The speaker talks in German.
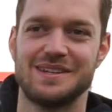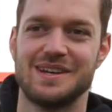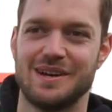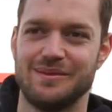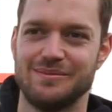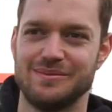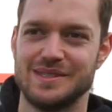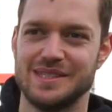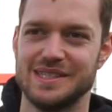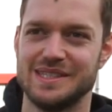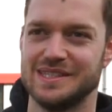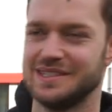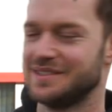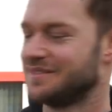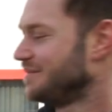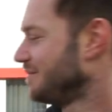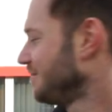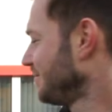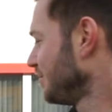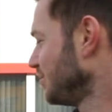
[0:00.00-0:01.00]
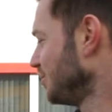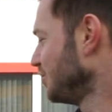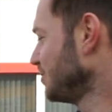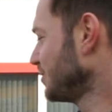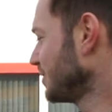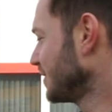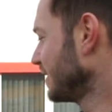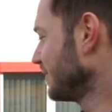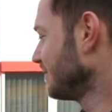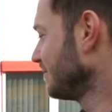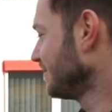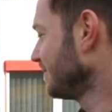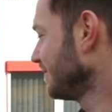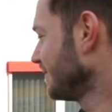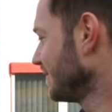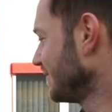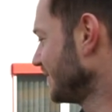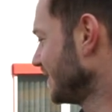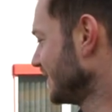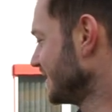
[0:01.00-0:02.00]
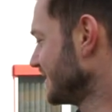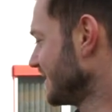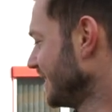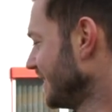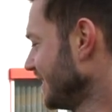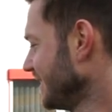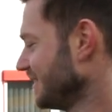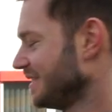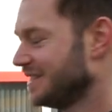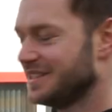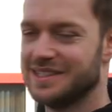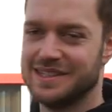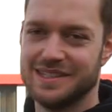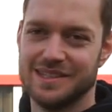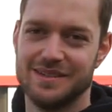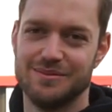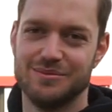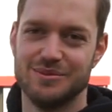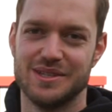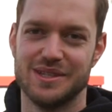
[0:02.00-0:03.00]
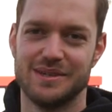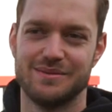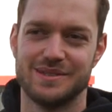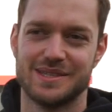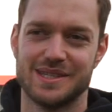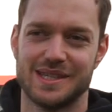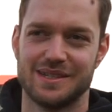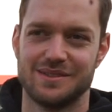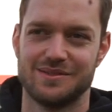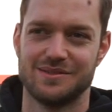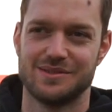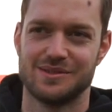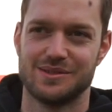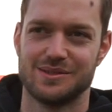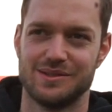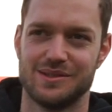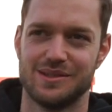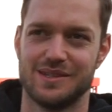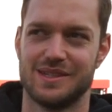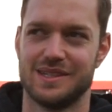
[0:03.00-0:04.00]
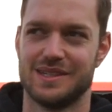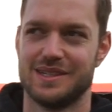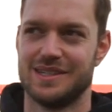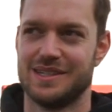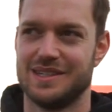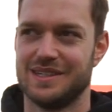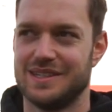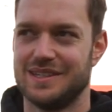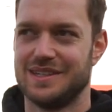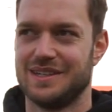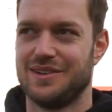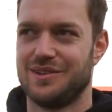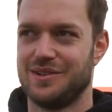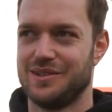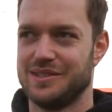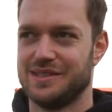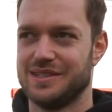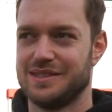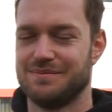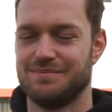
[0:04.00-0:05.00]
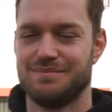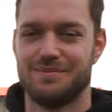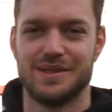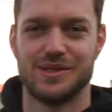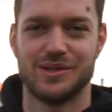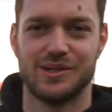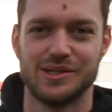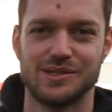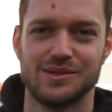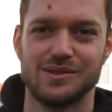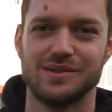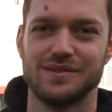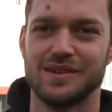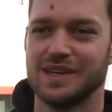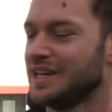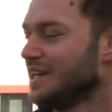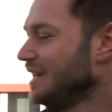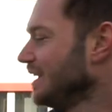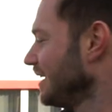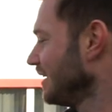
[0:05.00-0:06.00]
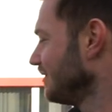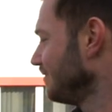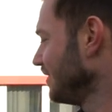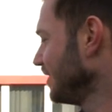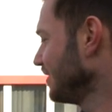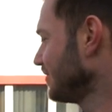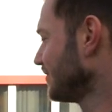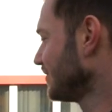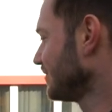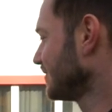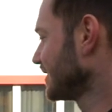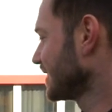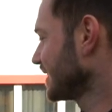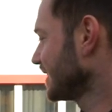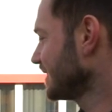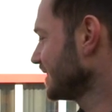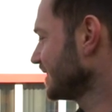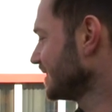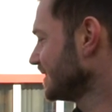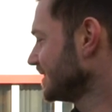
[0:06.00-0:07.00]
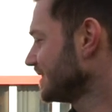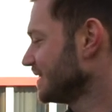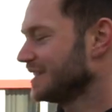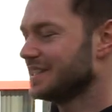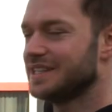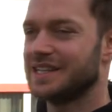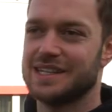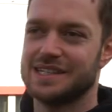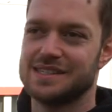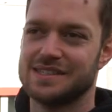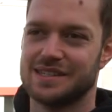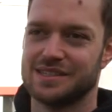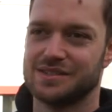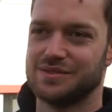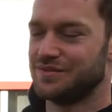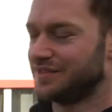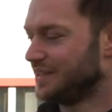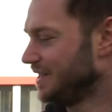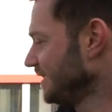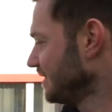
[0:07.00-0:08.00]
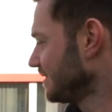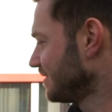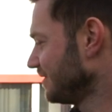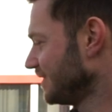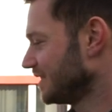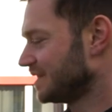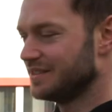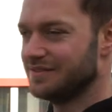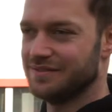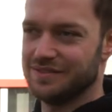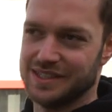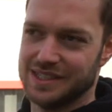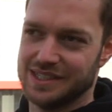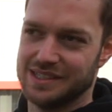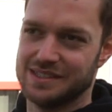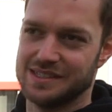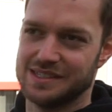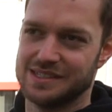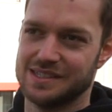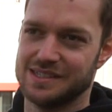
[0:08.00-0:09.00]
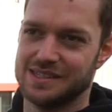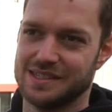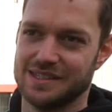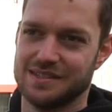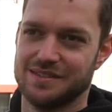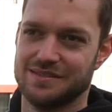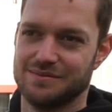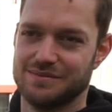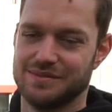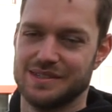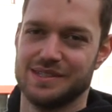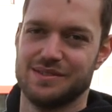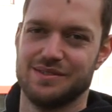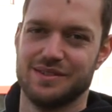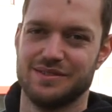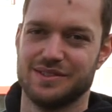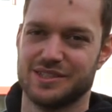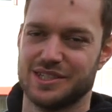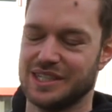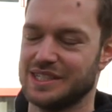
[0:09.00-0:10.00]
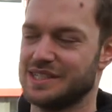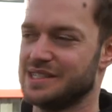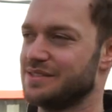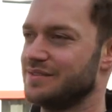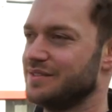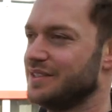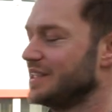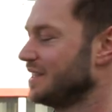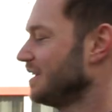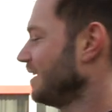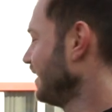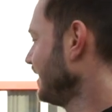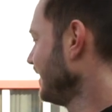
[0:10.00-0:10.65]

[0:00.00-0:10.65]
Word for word: haben die Buchstaben oder Zahlen in der Modellbezeichnung so äh, auch eine Bedeutung. W35DC heißt also W, es wird ein W, das ist halt deswegen wahrscheinlich das W.